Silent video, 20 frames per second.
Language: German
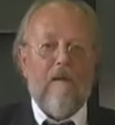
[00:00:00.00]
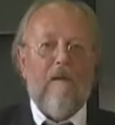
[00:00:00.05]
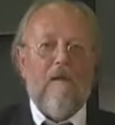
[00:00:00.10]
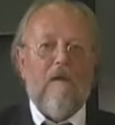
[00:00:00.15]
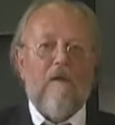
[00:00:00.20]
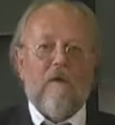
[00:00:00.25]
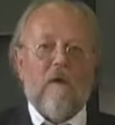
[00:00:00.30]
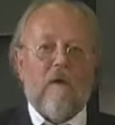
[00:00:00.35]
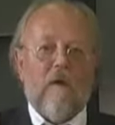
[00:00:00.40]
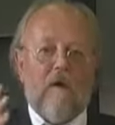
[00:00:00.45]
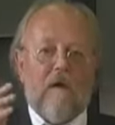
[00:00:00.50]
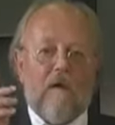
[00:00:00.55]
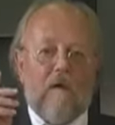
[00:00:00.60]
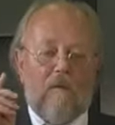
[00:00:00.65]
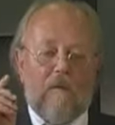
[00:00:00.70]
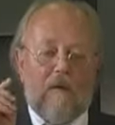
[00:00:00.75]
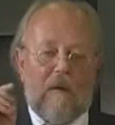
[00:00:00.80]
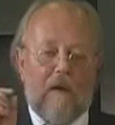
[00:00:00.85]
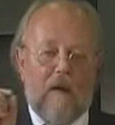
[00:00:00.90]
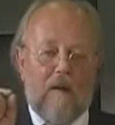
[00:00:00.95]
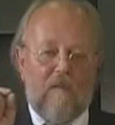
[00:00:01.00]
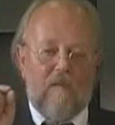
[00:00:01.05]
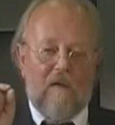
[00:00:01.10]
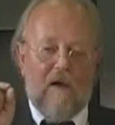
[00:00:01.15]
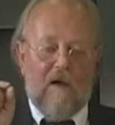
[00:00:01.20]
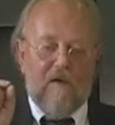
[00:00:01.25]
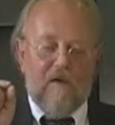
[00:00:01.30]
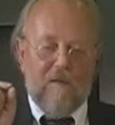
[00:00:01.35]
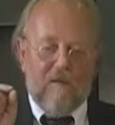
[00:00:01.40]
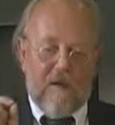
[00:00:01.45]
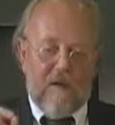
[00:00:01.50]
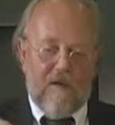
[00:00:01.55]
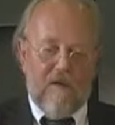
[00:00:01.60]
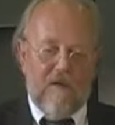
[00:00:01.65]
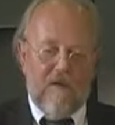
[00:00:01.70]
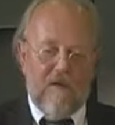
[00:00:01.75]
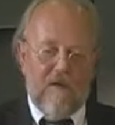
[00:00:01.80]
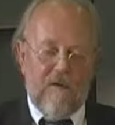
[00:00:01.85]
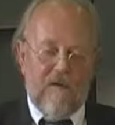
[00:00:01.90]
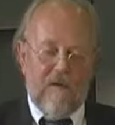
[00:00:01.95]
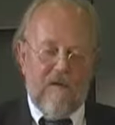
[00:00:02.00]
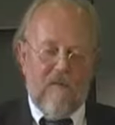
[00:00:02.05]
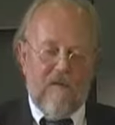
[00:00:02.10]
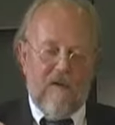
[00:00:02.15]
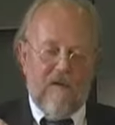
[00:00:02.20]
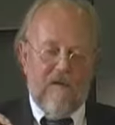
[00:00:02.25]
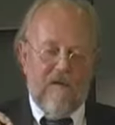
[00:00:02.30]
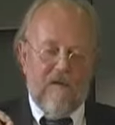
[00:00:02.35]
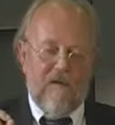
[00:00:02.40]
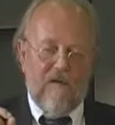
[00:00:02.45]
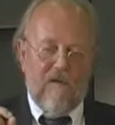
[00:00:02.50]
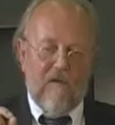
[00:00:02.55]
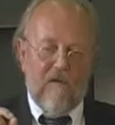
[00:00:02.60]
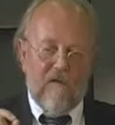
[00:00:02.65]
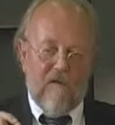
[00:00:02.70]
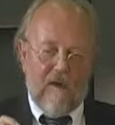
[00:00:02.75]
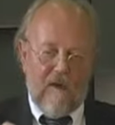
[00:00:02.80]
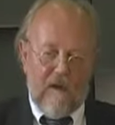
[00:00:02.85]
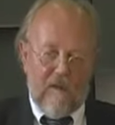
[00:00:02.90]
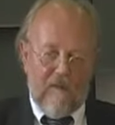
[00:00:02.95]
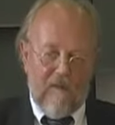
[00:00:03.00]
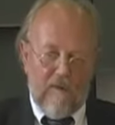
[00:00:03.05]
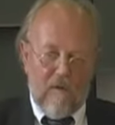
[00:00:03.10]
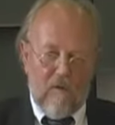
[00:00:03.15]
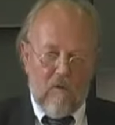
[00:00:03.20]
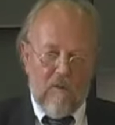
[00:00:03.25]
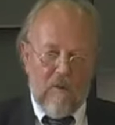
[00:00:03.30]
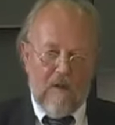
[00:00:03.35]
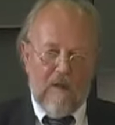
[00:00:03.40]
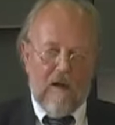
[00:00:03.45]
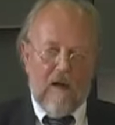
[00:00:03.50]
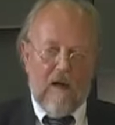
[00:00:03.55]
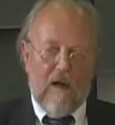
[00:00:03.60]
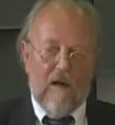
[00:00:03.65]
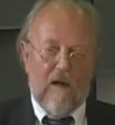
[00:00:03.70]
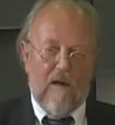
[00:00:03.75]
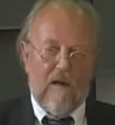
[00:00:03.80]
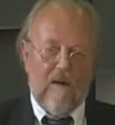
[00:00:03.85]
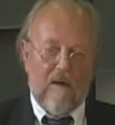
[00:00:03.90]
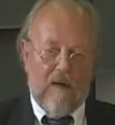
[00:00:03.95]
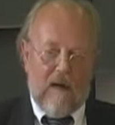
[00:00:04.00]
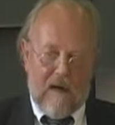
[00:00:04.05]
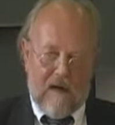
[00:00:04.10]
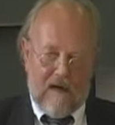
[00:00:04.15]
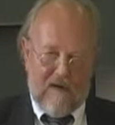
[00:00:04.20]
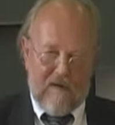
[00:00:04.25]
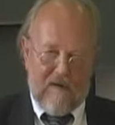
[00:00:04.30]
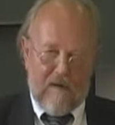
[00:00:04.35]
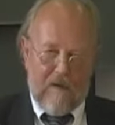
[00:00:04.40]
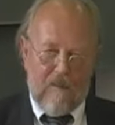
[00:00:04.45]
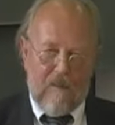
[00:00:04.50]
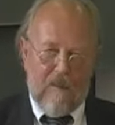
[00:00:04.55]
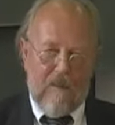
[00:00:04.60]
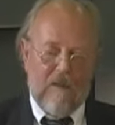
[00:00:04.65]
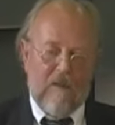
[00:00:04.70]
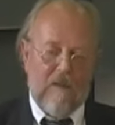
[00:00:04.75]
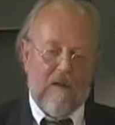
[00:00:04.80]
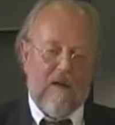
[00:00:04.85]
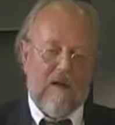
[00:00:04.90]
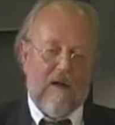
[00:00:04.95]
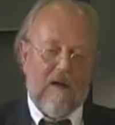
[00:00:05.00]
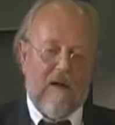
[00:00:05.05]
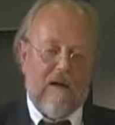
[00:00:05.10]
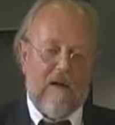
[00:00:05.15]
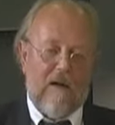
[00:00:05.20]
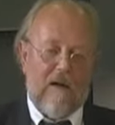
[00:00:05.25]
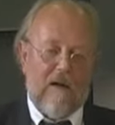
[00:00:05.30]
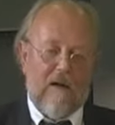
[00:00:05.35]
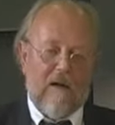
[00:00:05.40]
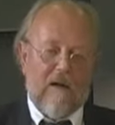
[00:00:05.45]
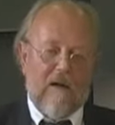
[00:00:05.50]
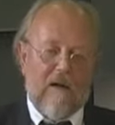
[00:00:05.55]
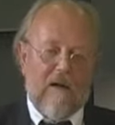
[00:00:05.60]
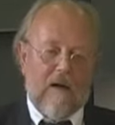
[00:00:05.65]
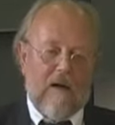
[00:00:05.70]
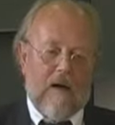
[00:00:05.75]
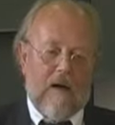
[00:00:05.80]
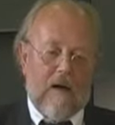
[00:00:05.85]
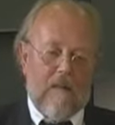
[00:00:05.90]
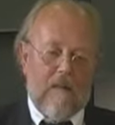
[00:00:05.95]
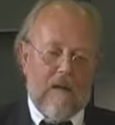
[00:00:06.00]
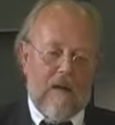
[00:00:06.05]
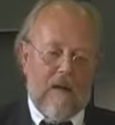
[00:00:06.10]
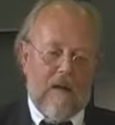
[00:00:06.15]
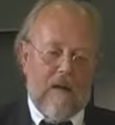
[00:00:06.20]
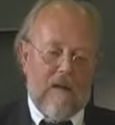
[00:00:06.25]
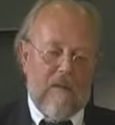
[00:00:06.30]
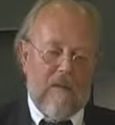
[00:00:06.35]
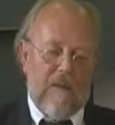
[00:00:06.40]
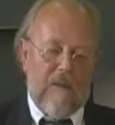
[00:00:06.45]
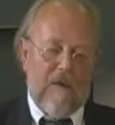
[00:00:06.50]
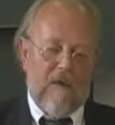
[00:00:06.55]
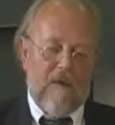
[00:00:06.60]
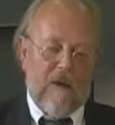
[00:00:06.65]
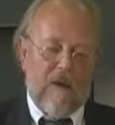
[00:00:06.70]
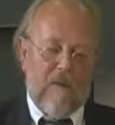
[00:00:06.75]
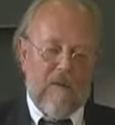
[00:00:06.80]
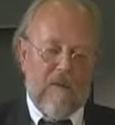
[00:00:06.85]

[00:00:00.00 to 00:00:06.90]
So, und dann haben wir als Menschen im Wesentlichen zwei Biominerale, Arten der Biominerale. Einmal ein, Bio, ein